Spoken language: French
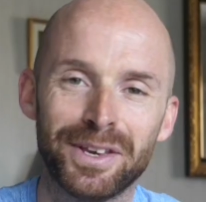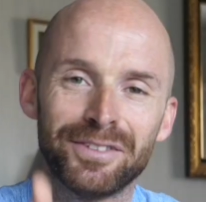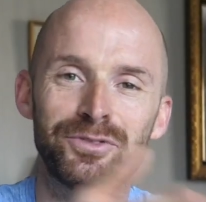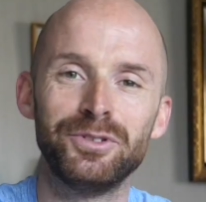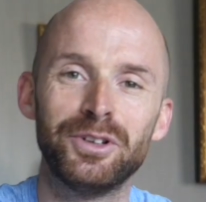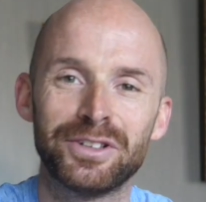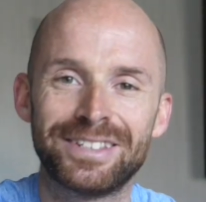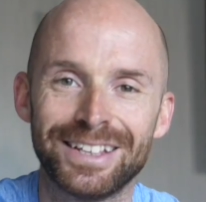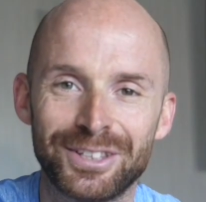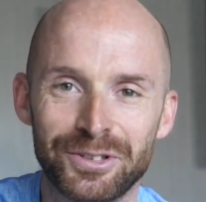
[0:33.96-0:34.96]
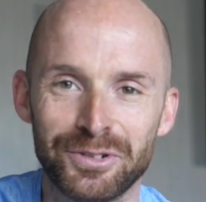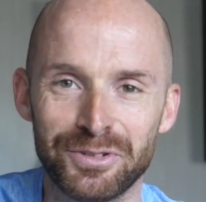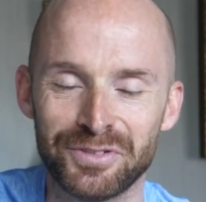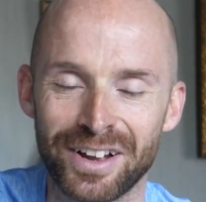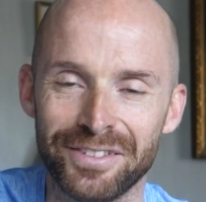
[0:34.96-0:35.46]
Bienvenue dans cette
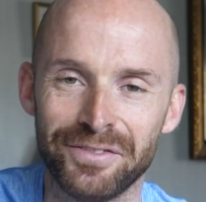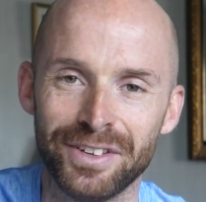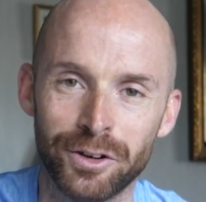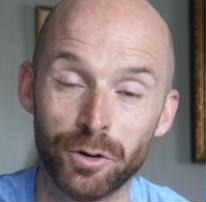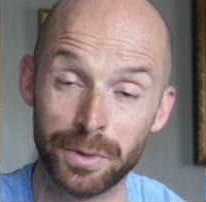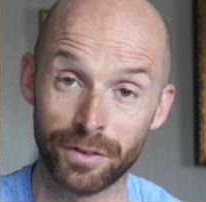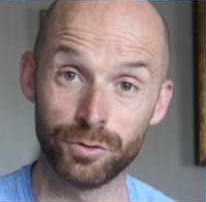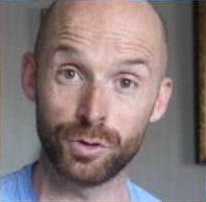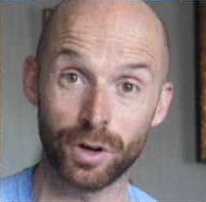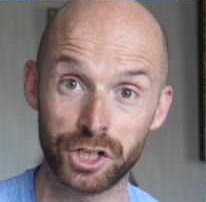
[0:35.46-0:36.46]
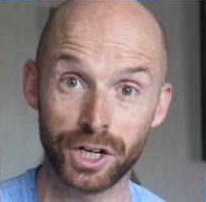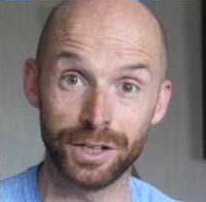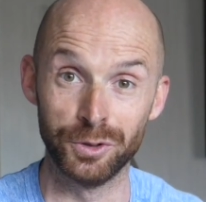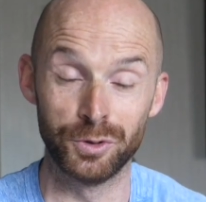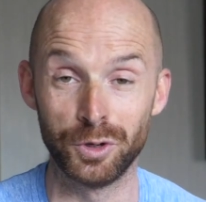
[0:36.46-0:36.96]
nouvelle vidéo, bienvenue sur la
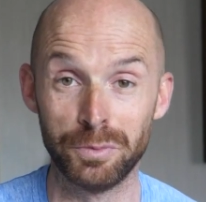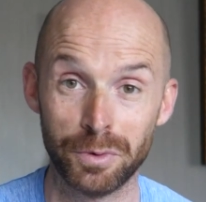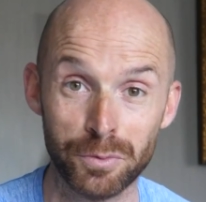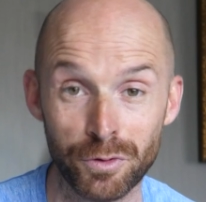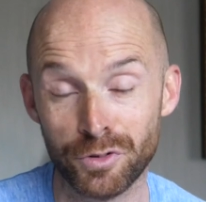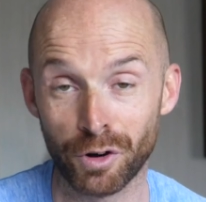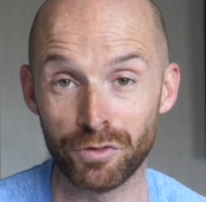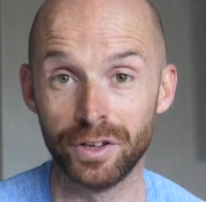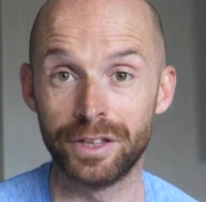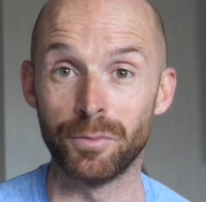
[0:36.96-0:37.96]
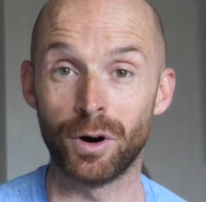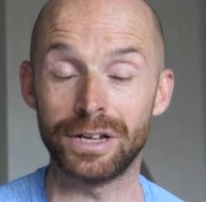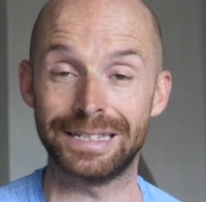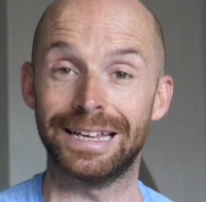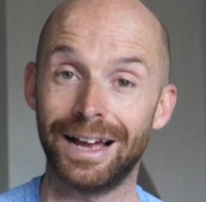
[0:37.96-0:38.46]
chaîne YouTube Move Your Fit.
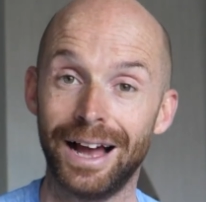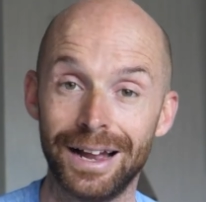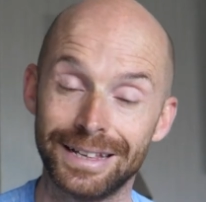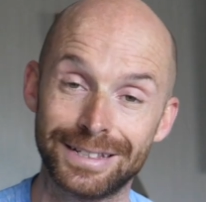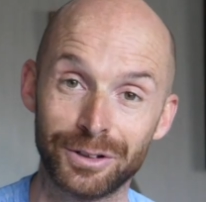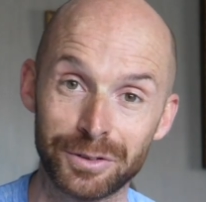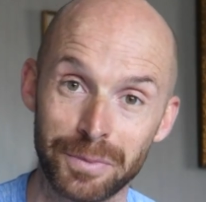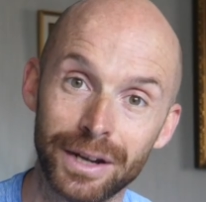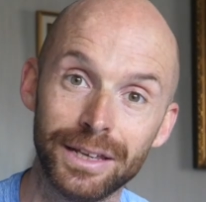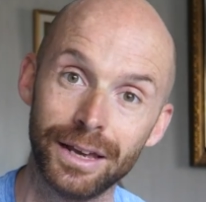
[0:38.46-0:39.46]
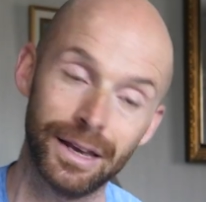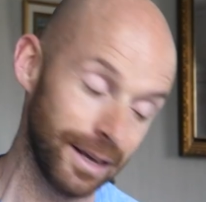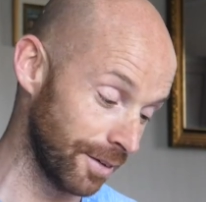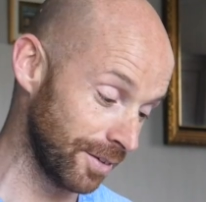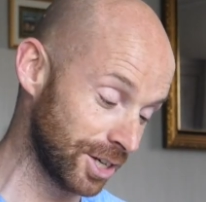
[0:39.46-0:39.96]
Moi c'est Alexandre Mallier
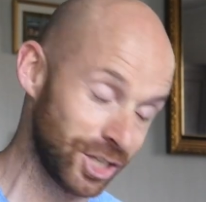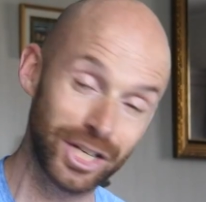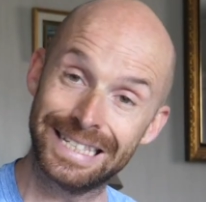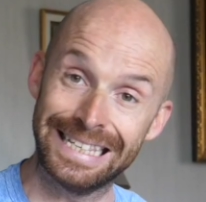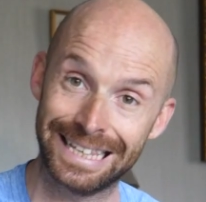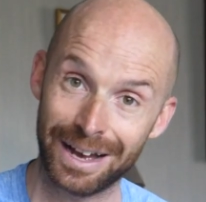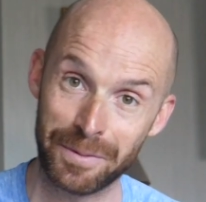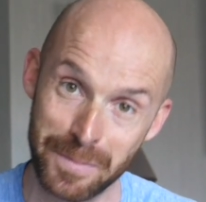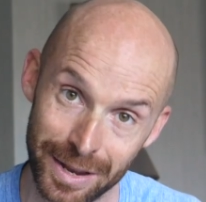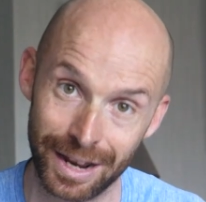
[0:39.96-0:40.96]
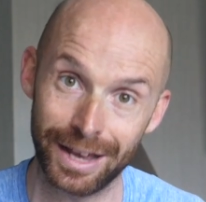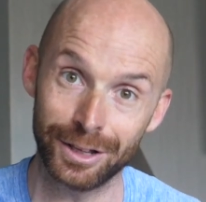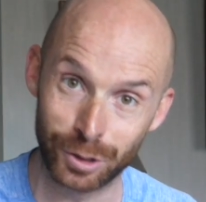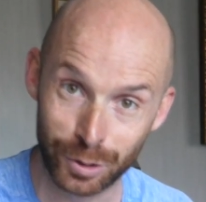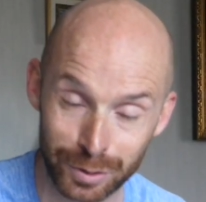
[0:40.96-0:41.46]
et avec Jessica
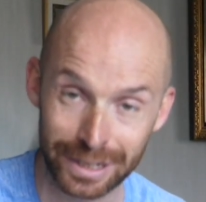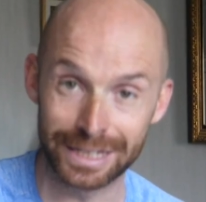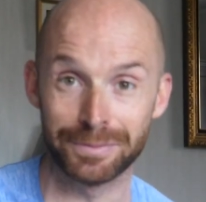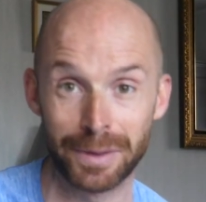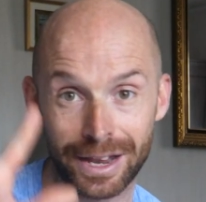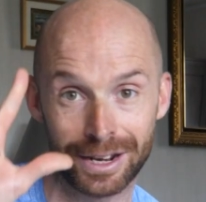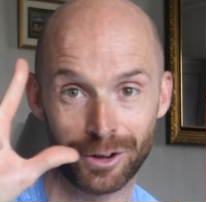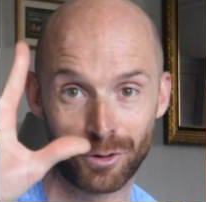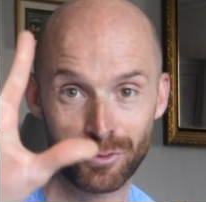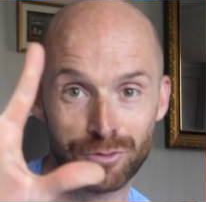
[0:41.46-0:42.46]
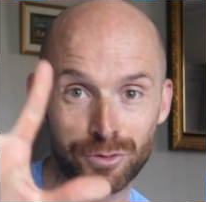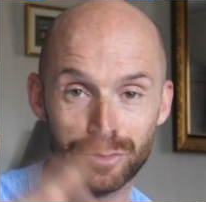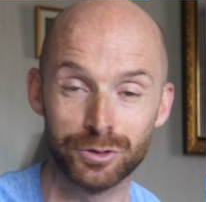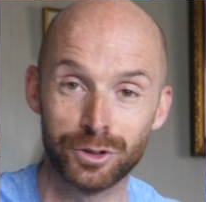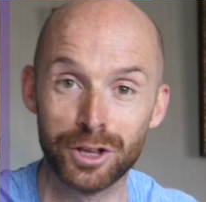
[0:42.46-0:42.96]
Mellet, toutes les semaines, on
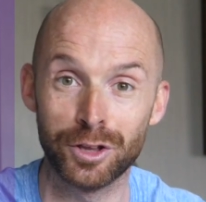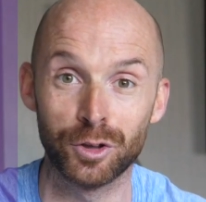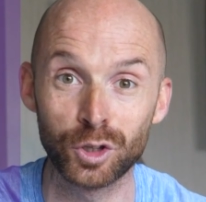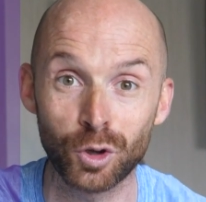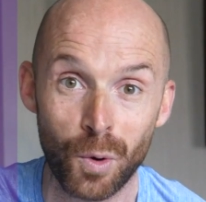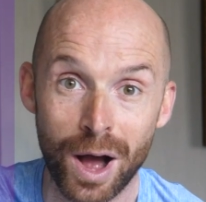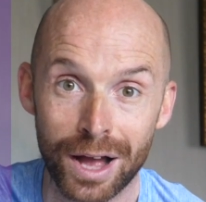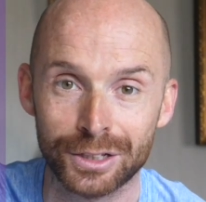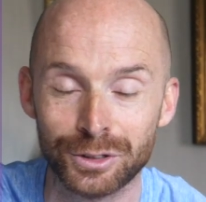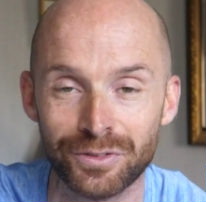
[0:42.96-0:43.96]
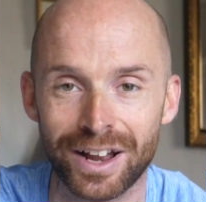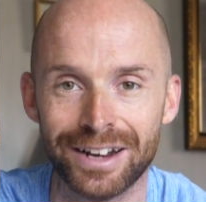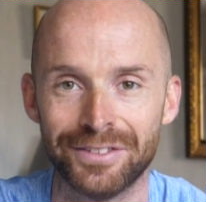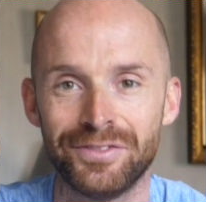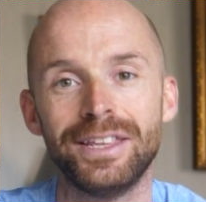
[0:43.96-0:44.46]
vous donne trois
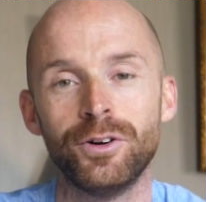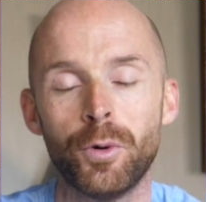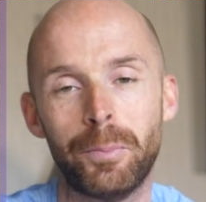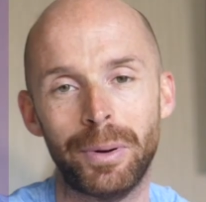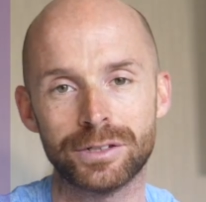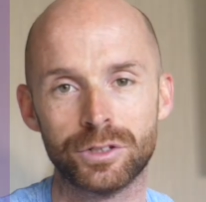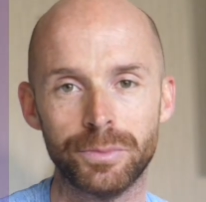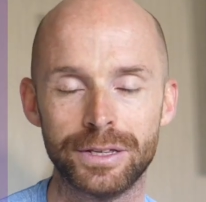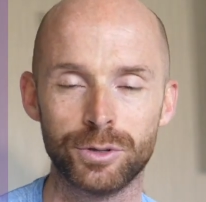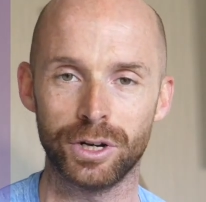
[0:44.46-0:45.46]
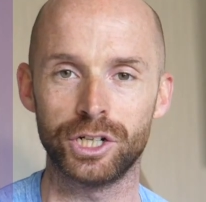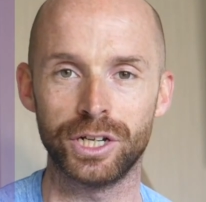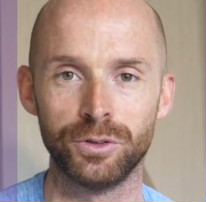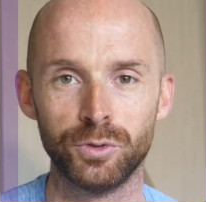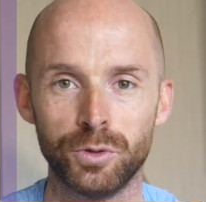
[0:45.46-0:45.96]
nouvelles vidéos par semaine sur la
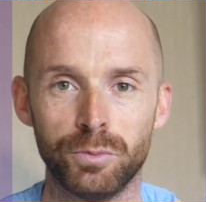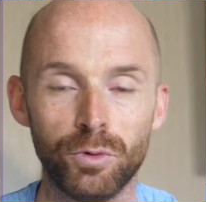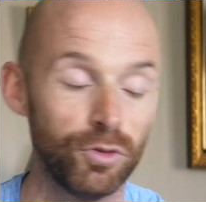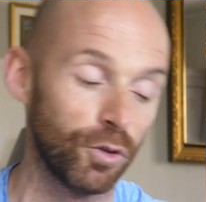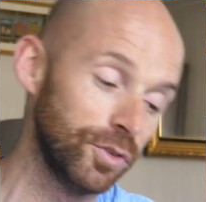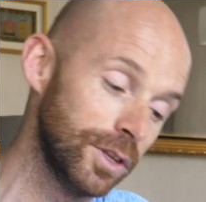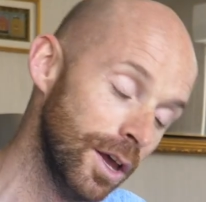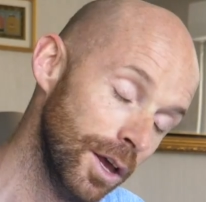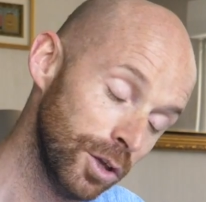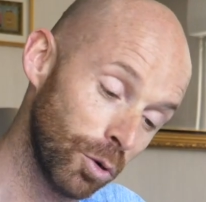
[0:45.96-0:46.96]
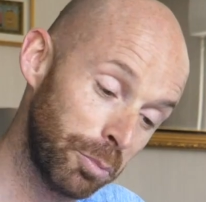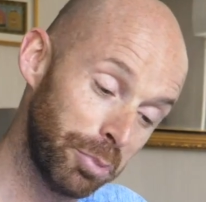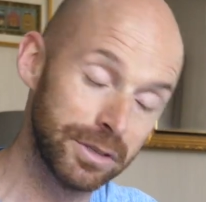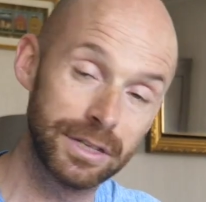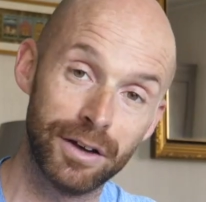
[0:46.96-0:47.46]
chaîne YouTube Move Your Fit. Donc
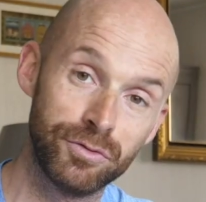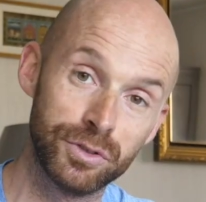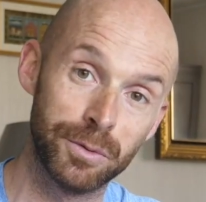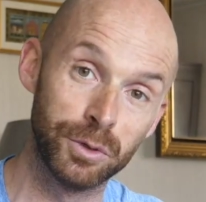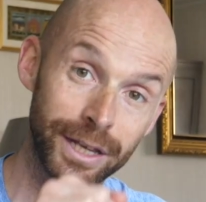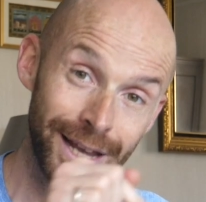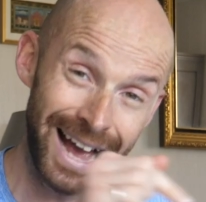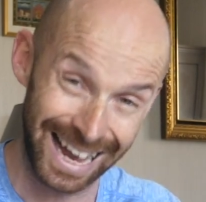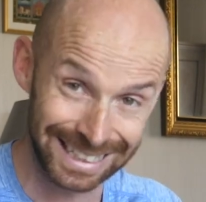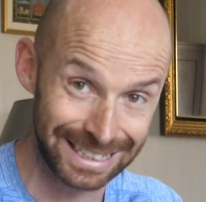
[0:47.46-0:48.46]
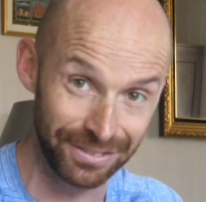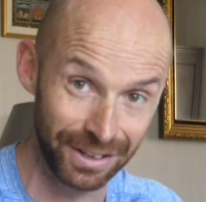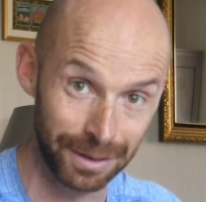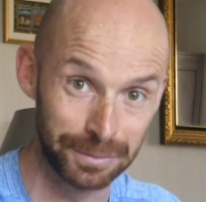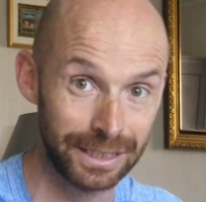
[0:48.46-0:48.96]
pensez à vous abonner,
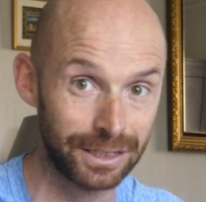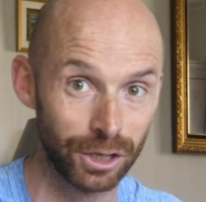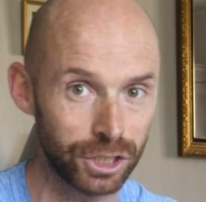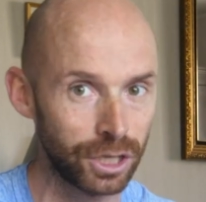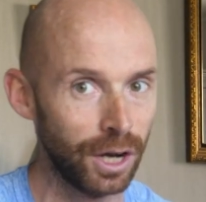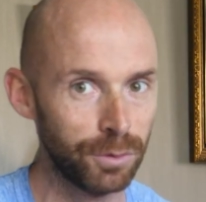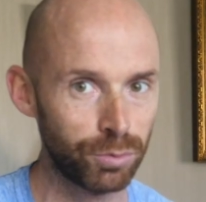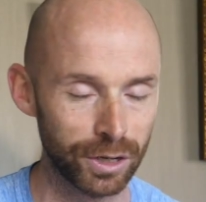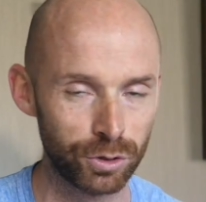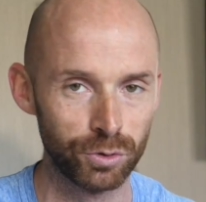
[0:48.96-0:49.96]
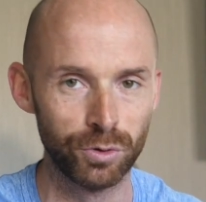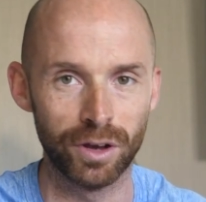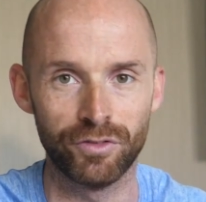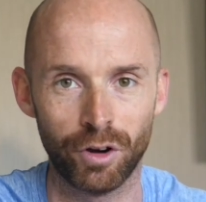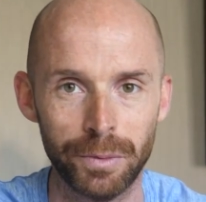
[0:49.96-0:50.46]
activez la petite cloche pour être tenu
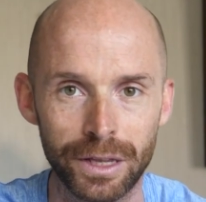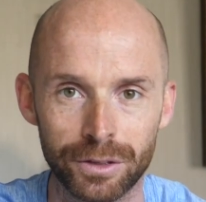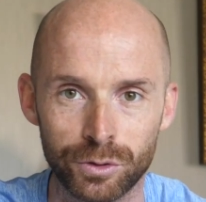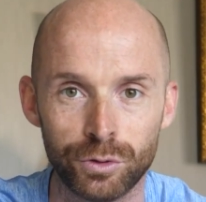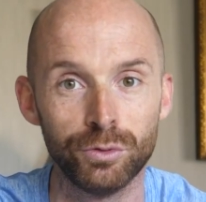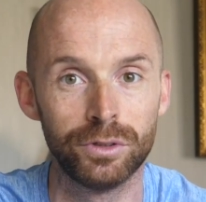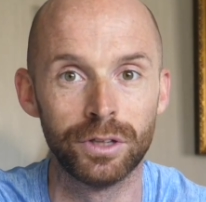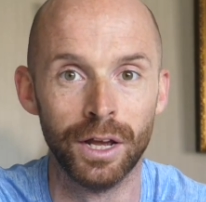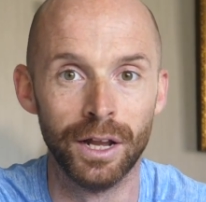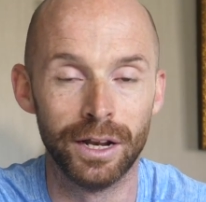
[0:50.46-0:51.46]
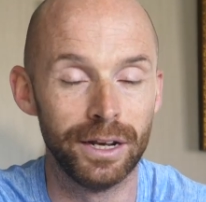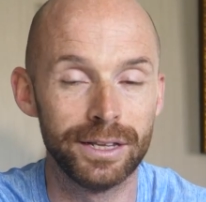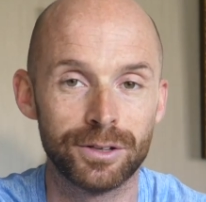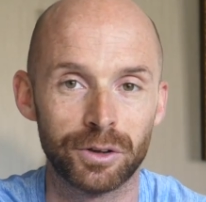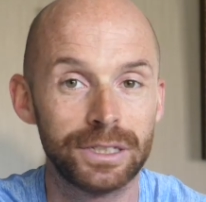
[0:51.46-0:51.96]
informé de toutes
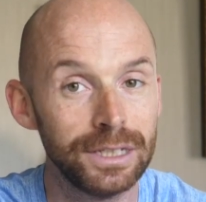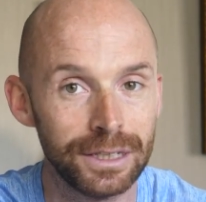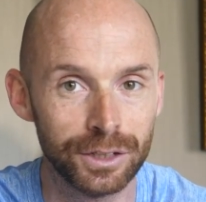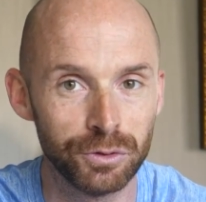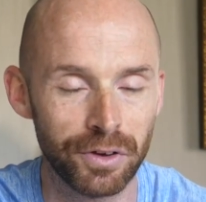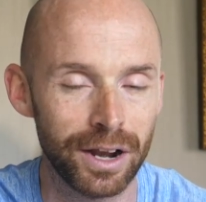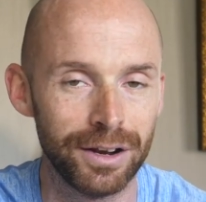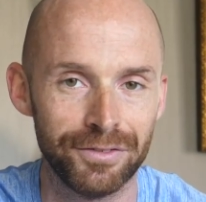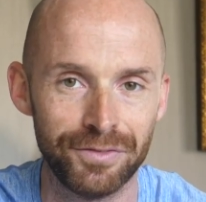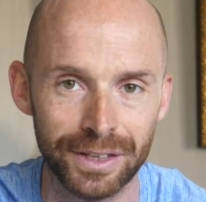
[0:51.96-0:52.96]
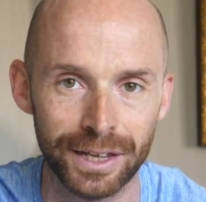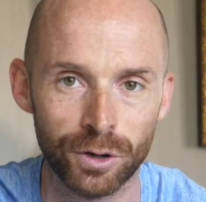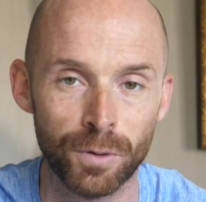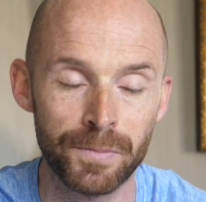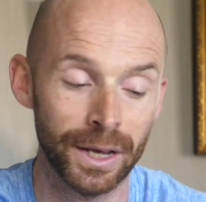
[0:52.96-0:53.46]
les sorties des nouvelles
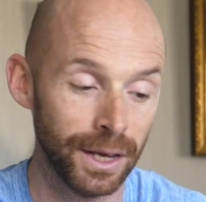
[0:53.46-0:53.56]
vidéos.